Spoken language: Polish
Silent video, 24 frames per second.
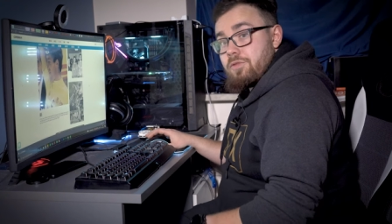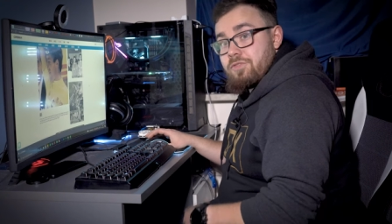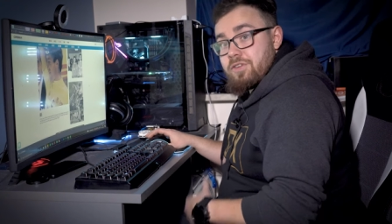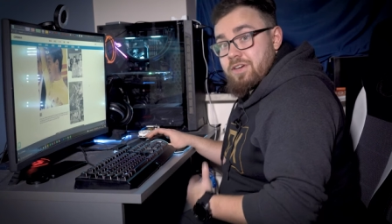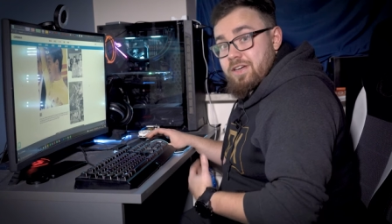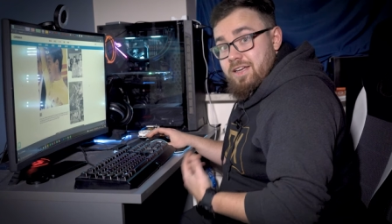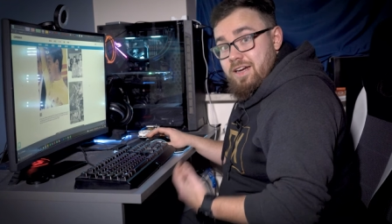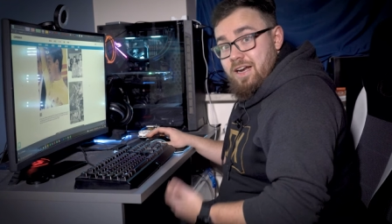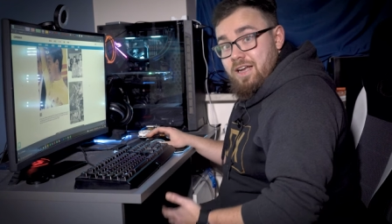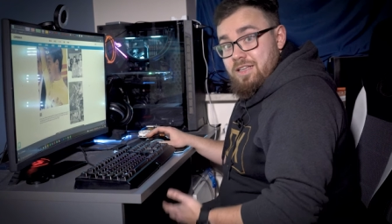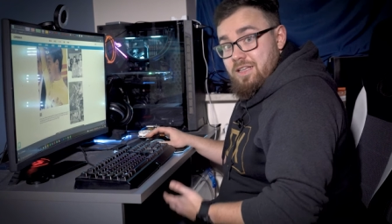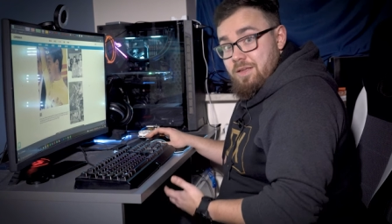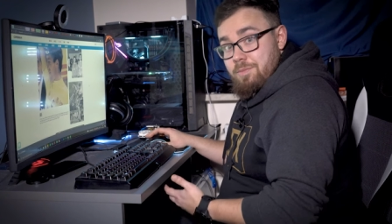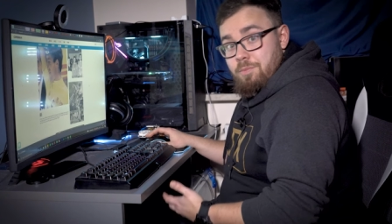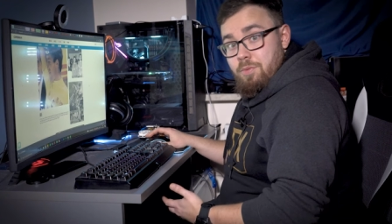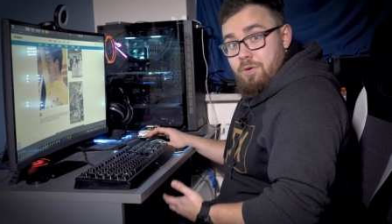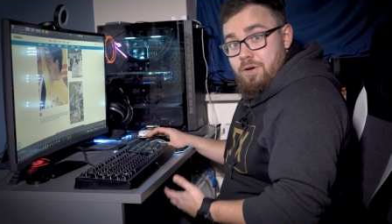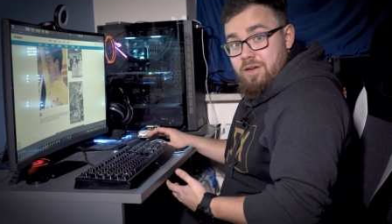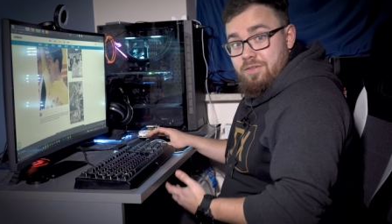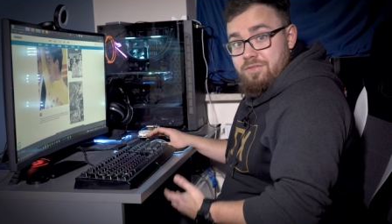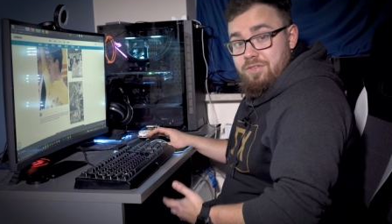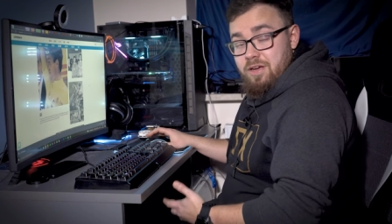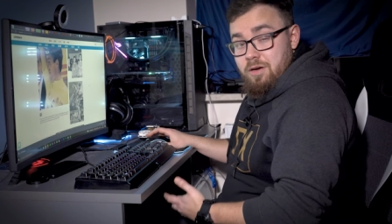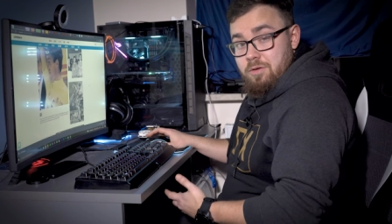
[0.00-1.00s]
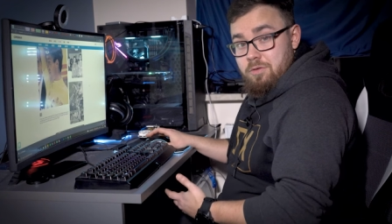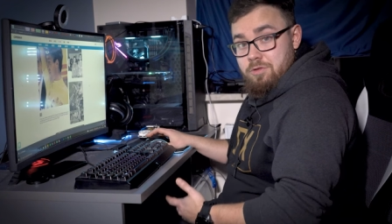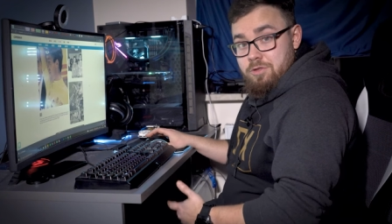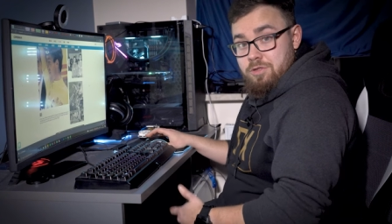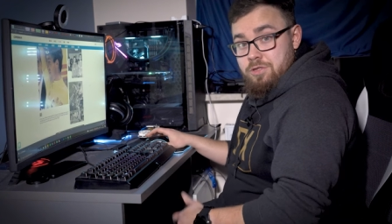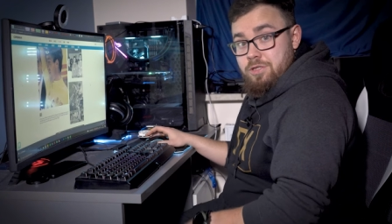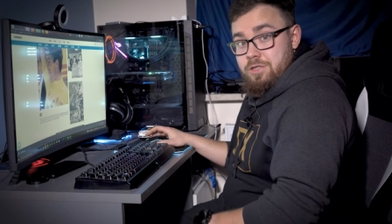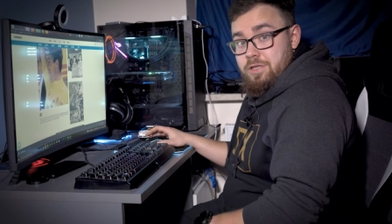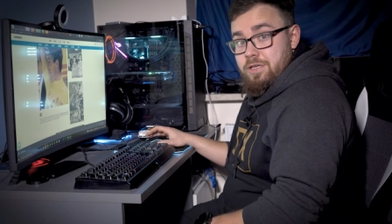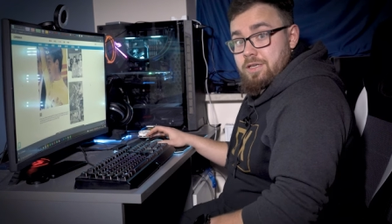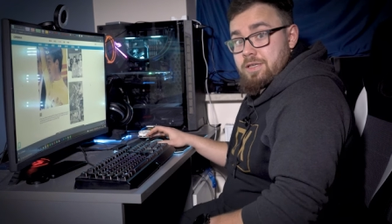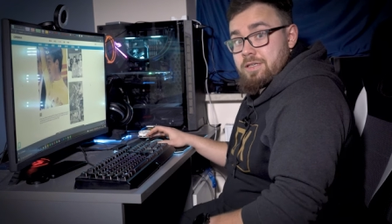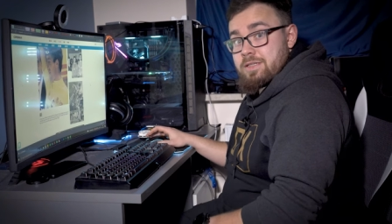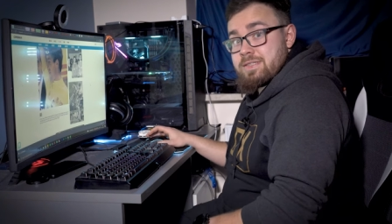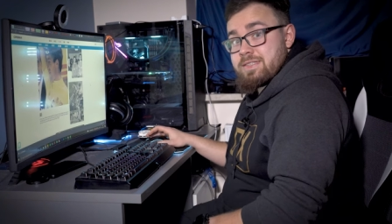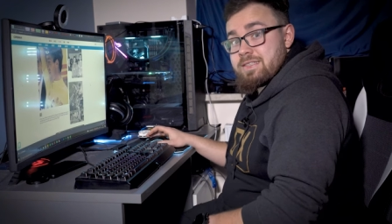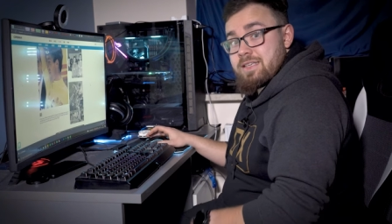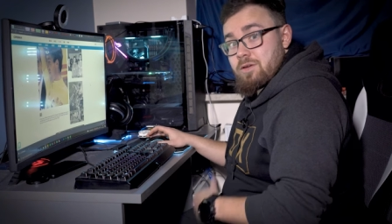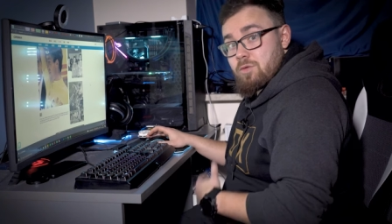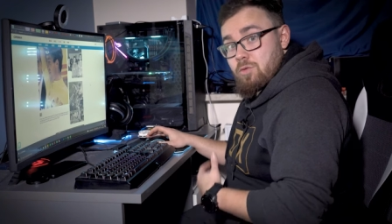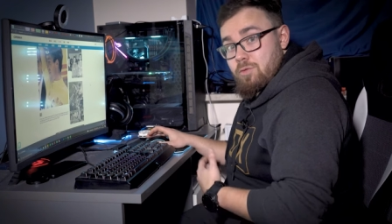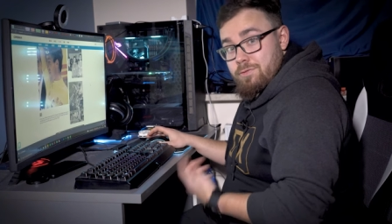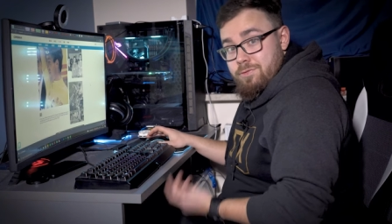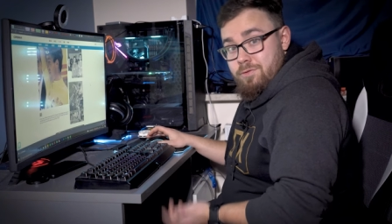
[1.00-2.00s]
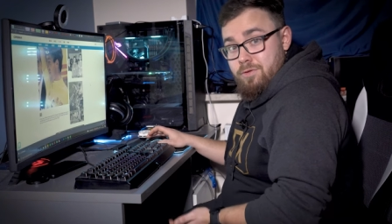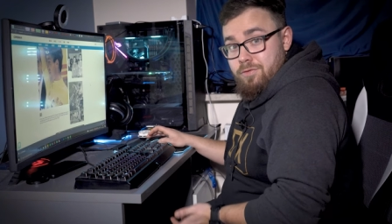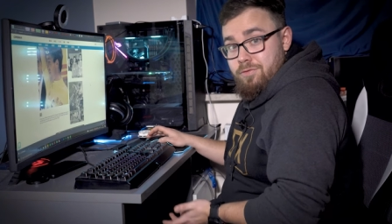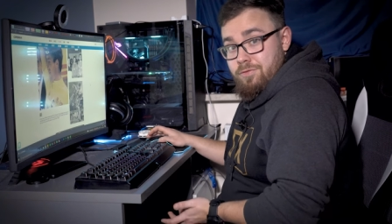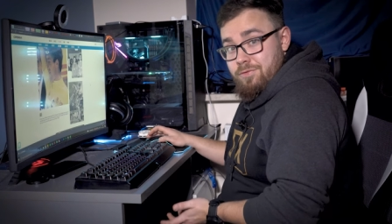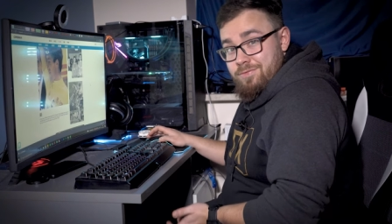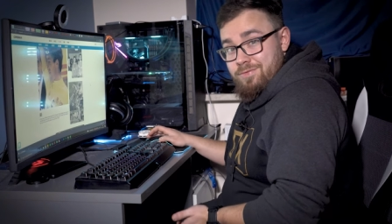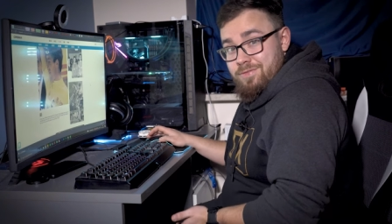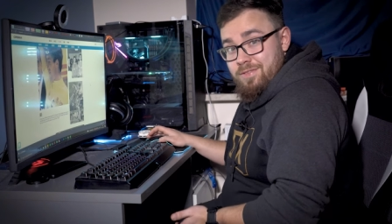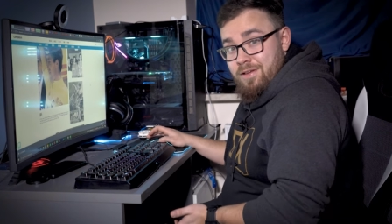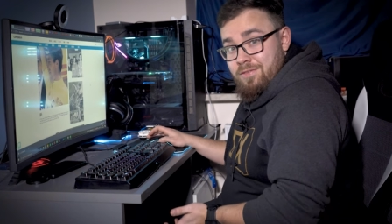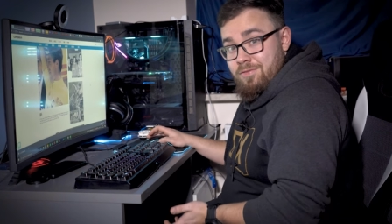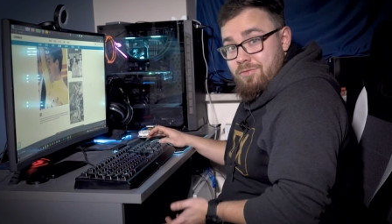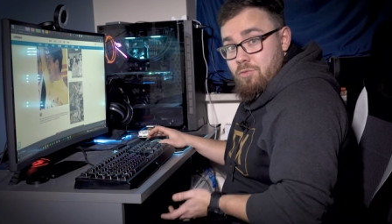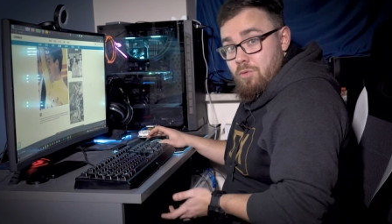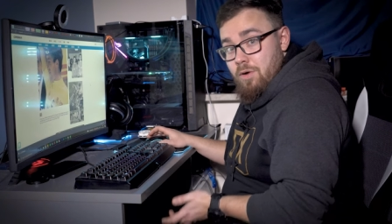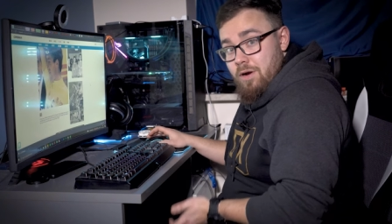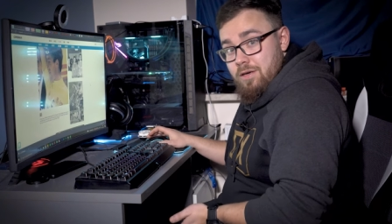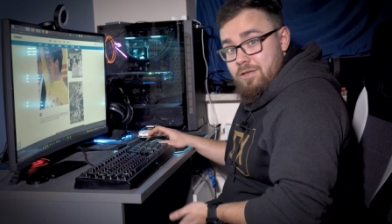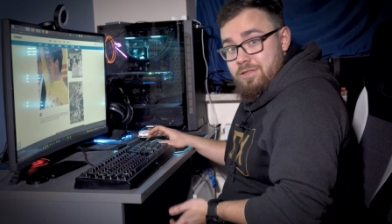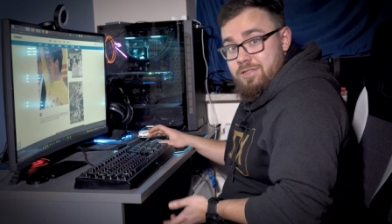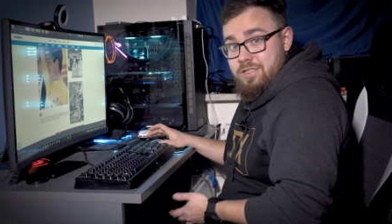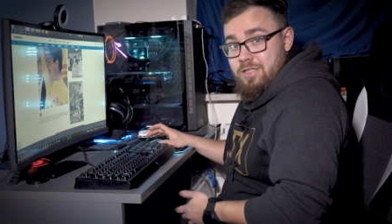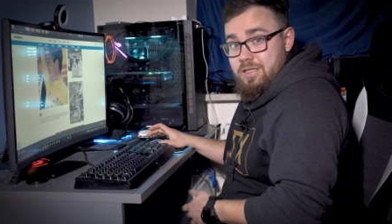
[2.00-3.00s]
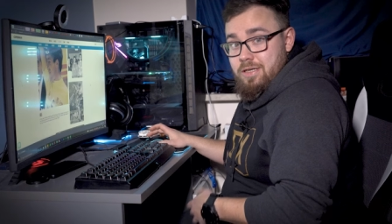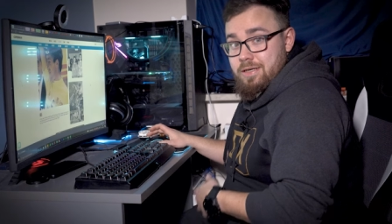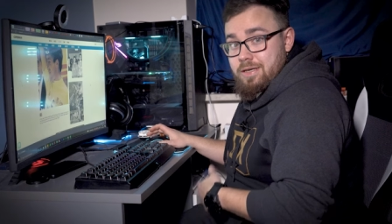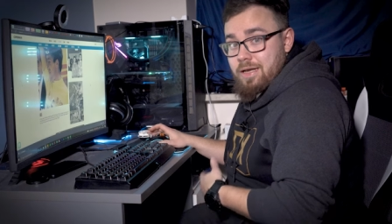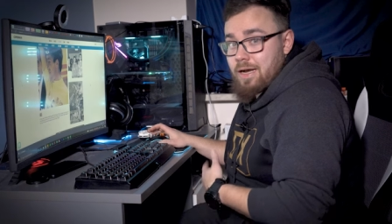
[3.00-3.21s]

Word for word: Wygrane pojawiały się zarówno na Vuelcie,